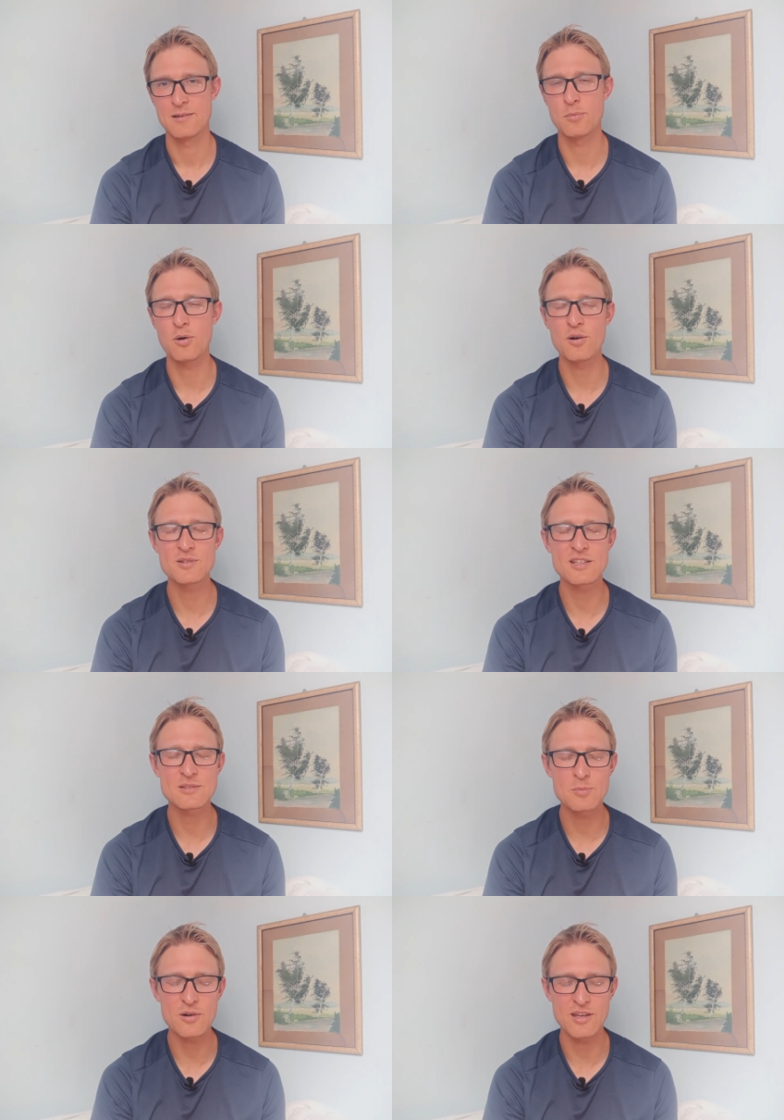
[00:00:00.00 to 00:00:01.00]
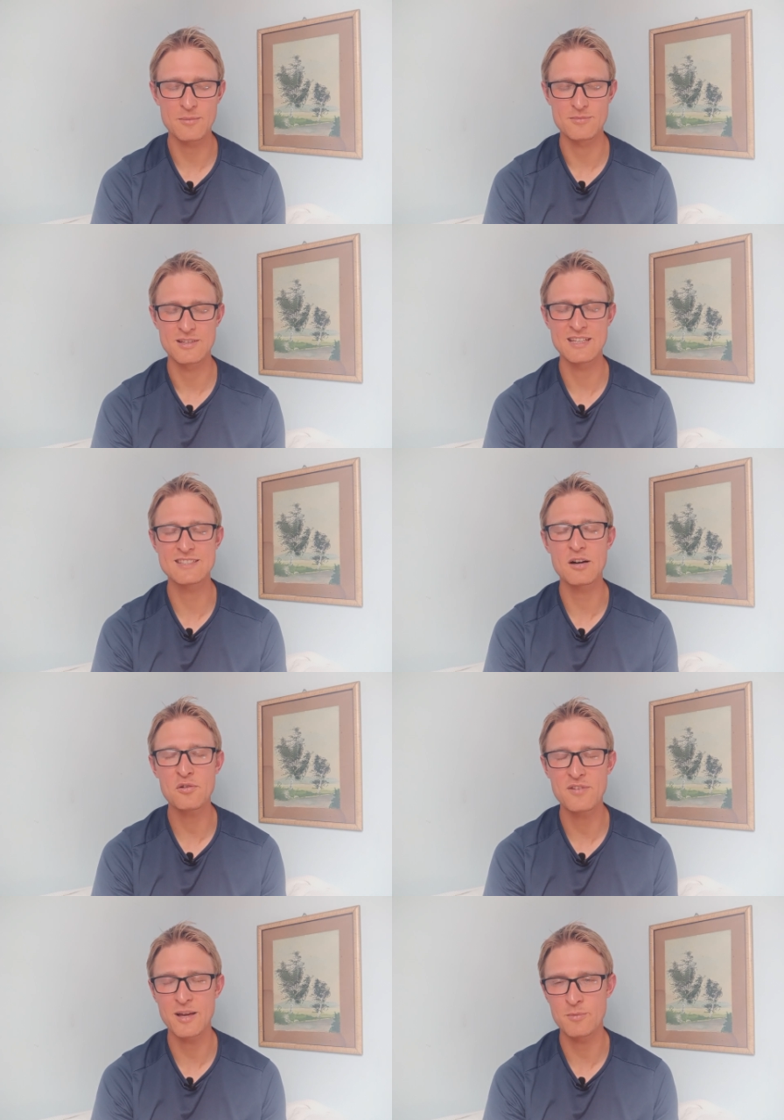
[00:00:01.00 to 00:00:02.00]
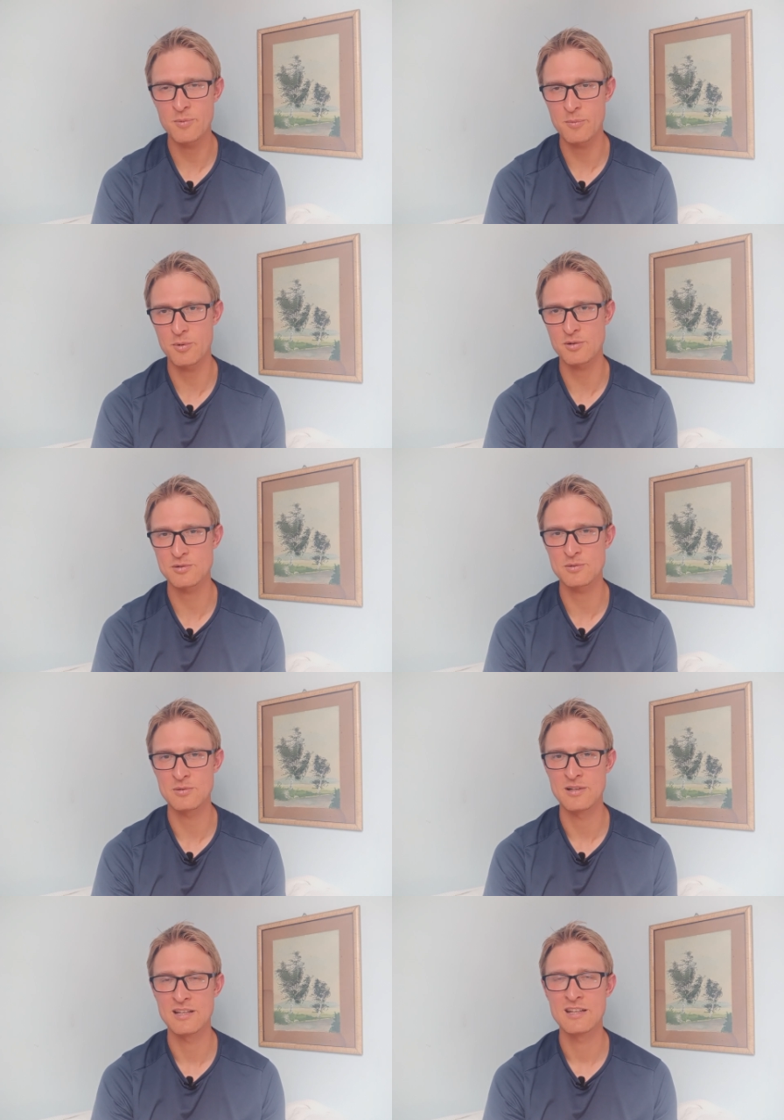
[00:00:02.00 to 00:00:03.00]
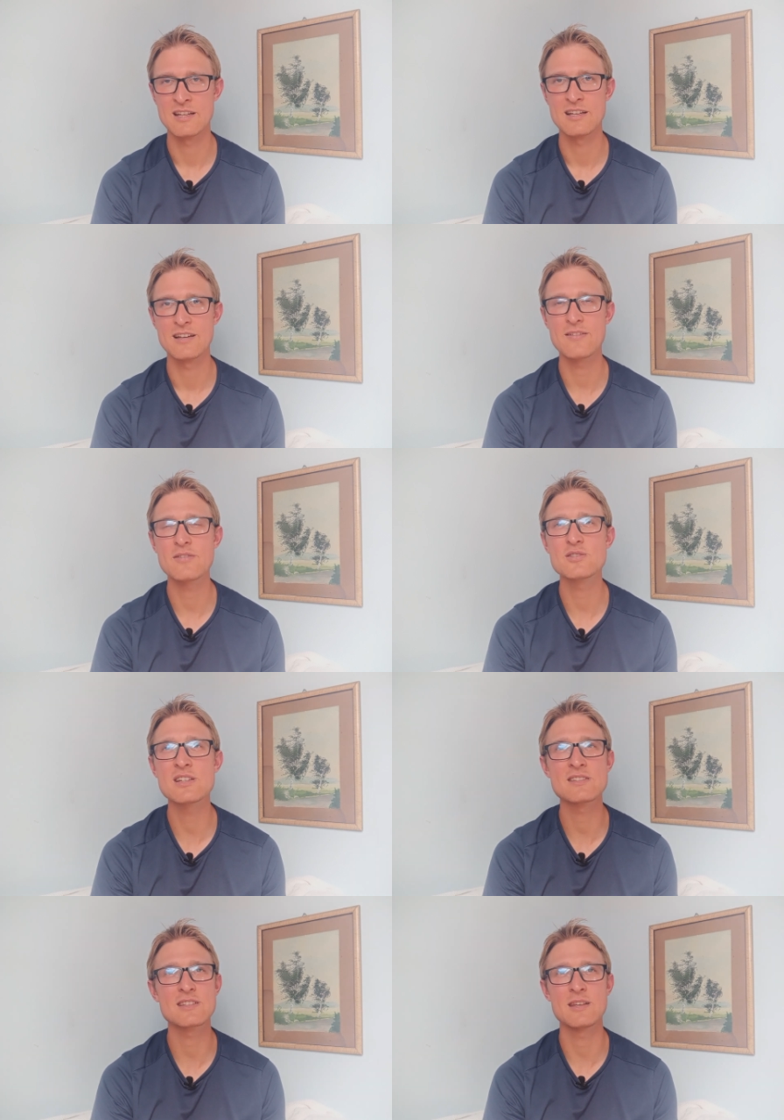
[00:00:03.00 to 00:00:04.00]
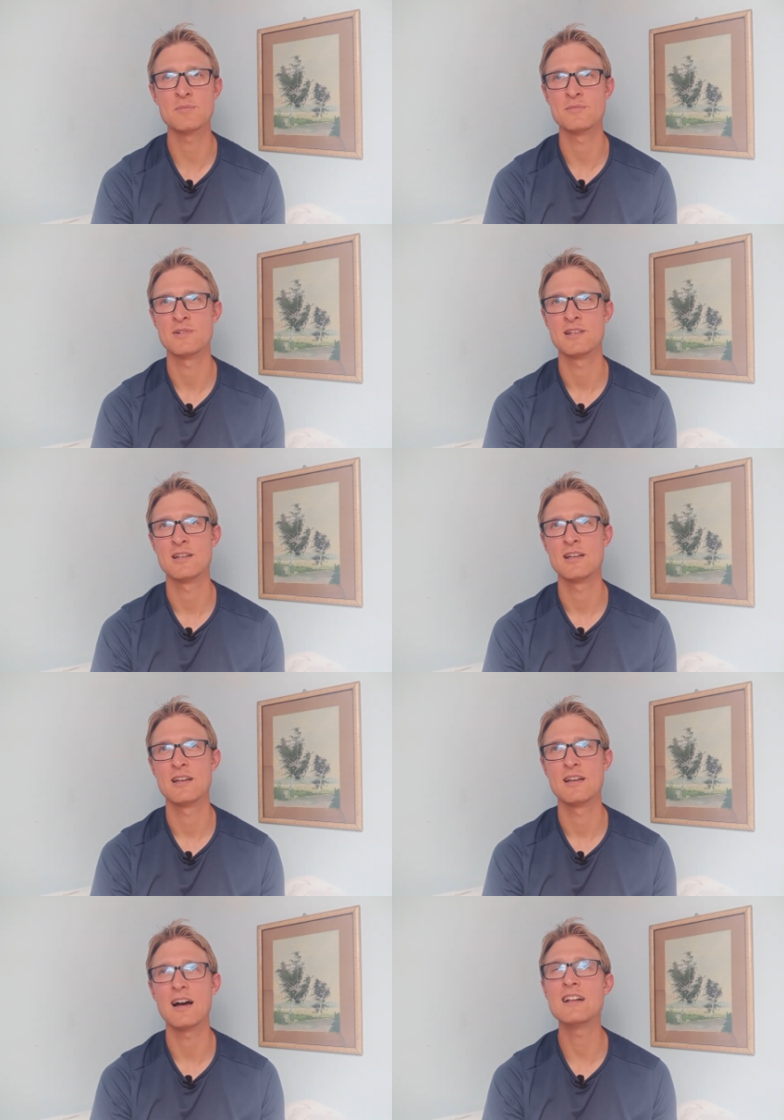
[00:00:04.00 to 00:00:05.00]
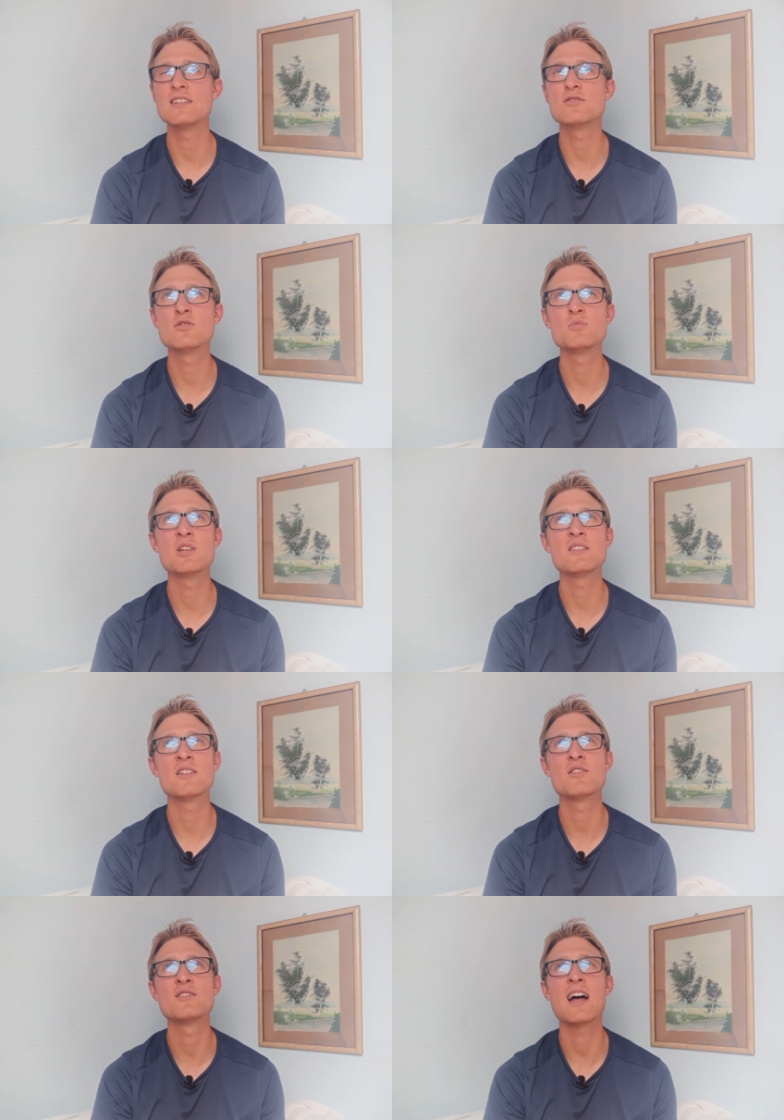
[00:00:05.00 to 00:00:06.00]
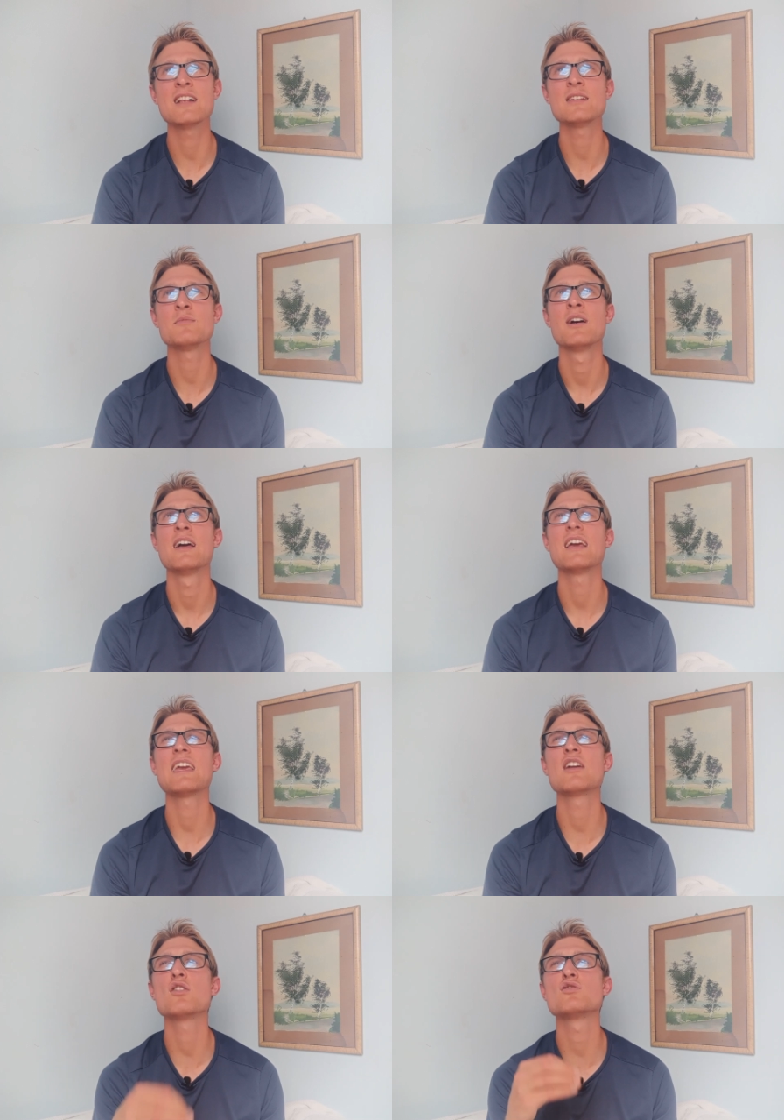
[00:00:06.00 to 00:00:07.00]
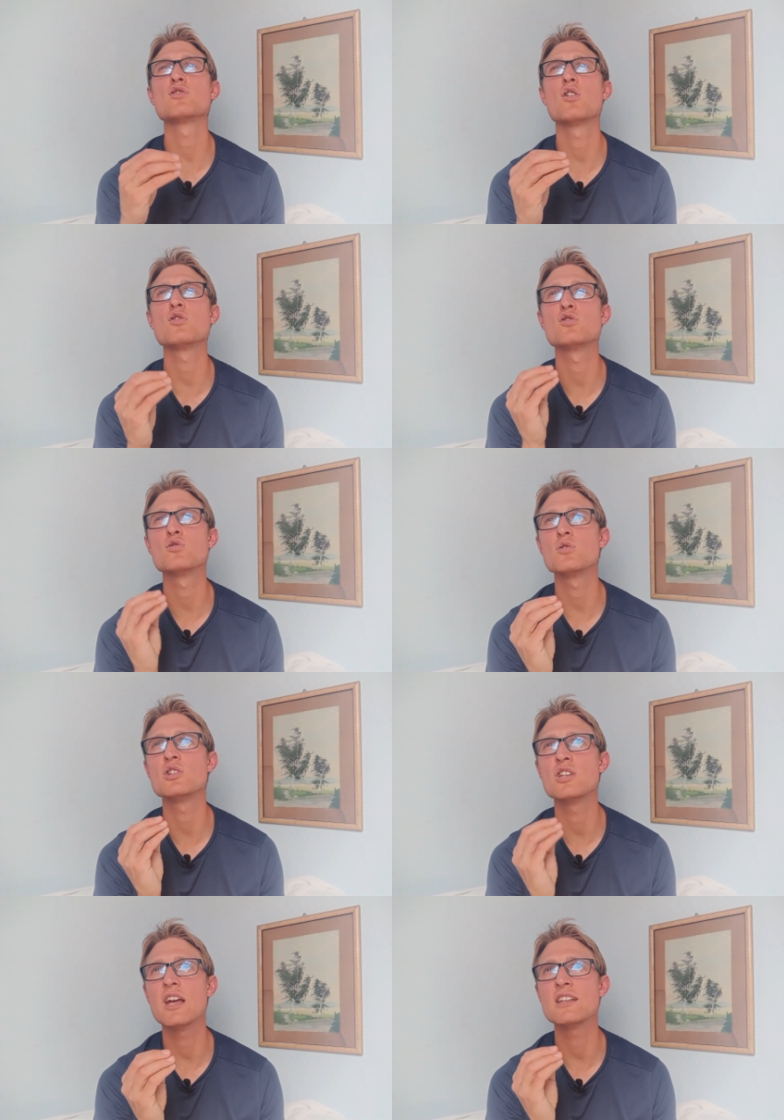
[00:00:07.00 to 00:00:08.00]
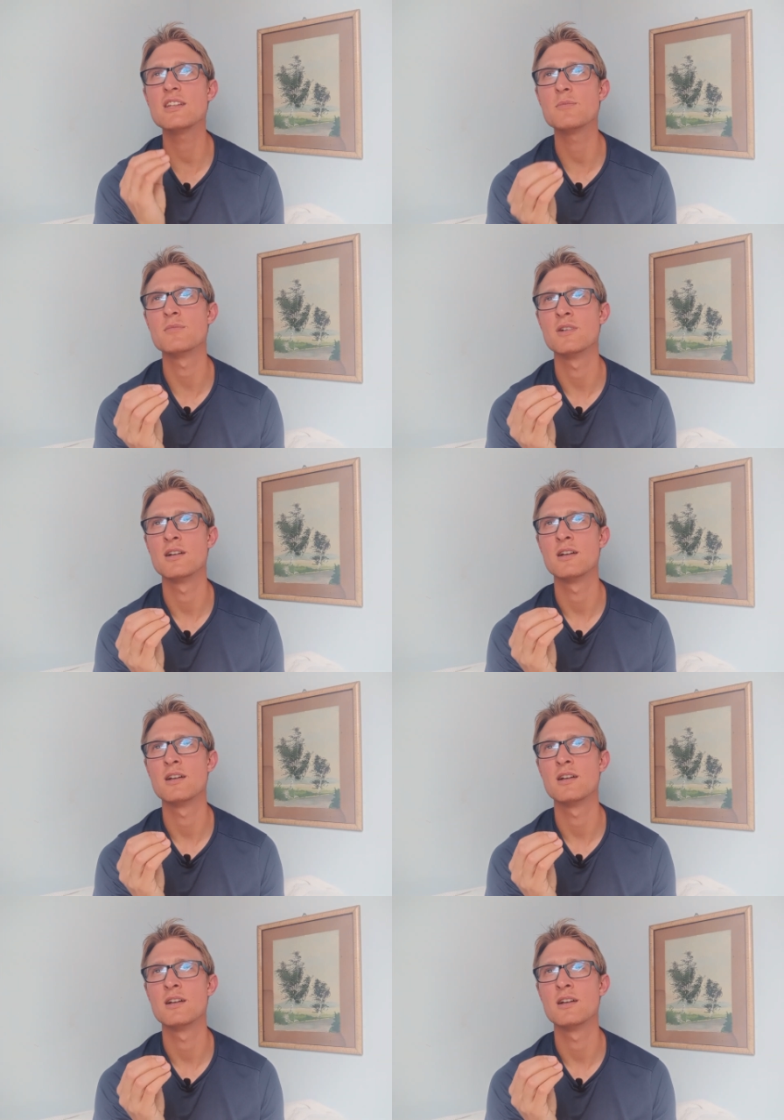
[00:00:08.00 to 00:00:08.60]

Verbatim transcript: bo On jest Bogiem i zaufaj Mu po prostu we wszystkim, ale skup się tylko na Nim i rozkoszuj się Nim.